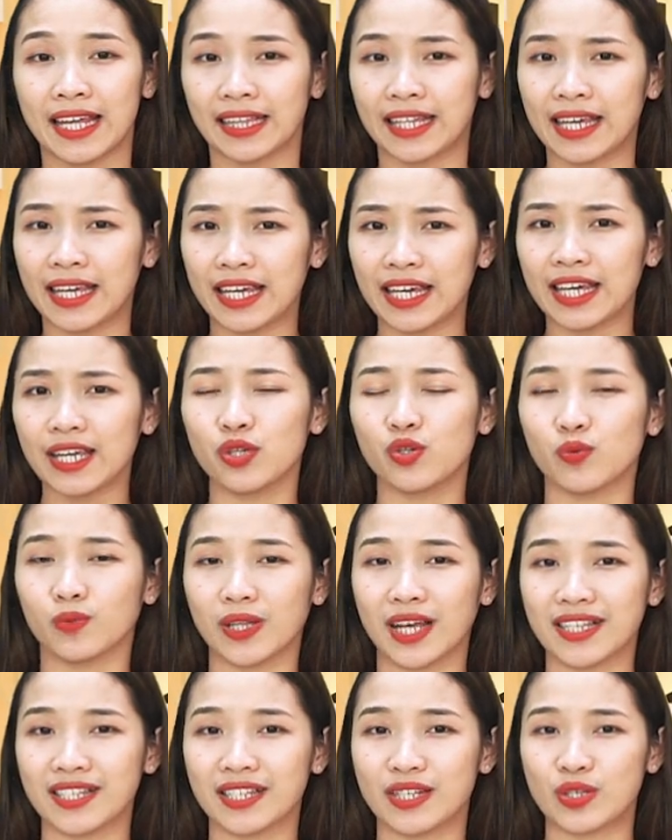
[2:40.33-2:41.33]
thì khi
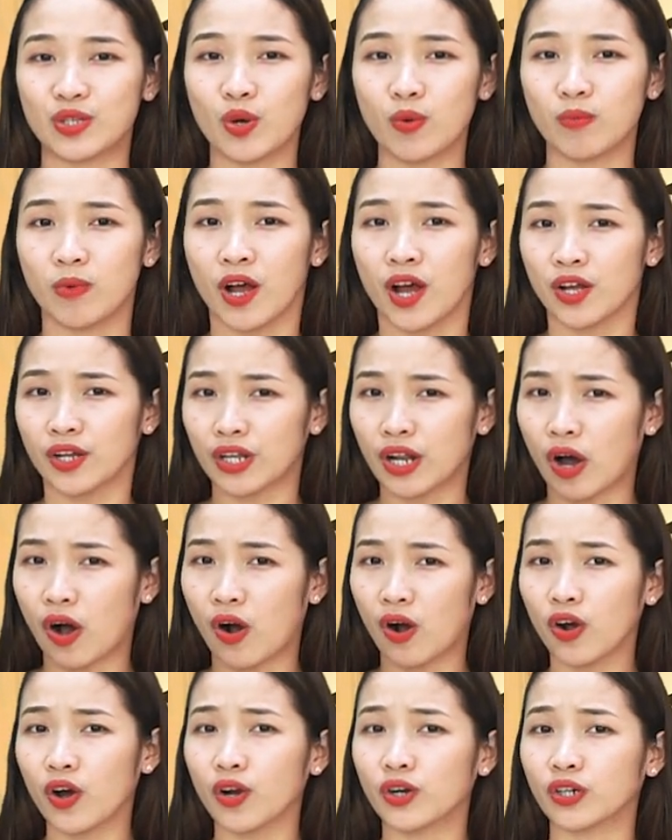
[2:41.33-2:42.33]
chúng ta sử dụng
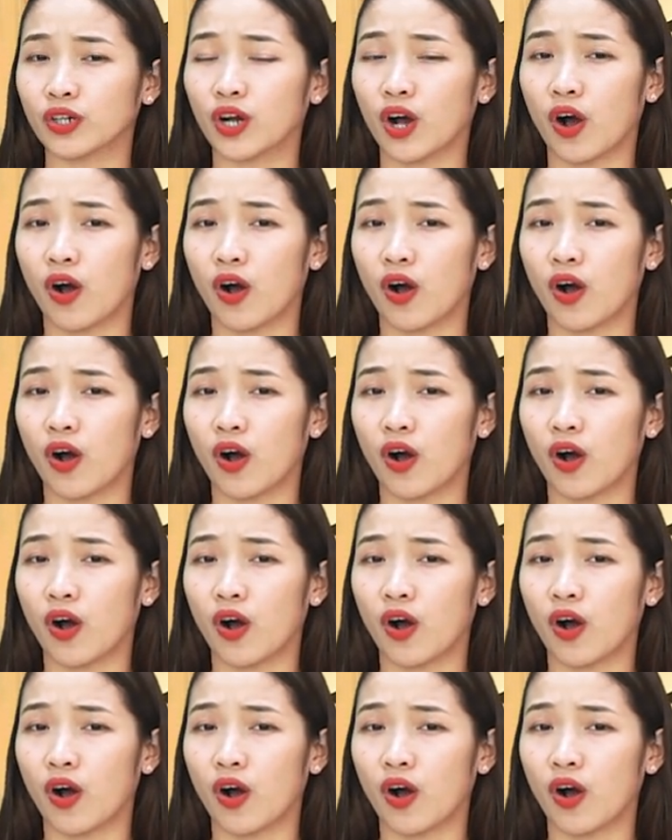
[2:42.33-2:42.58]
nó còn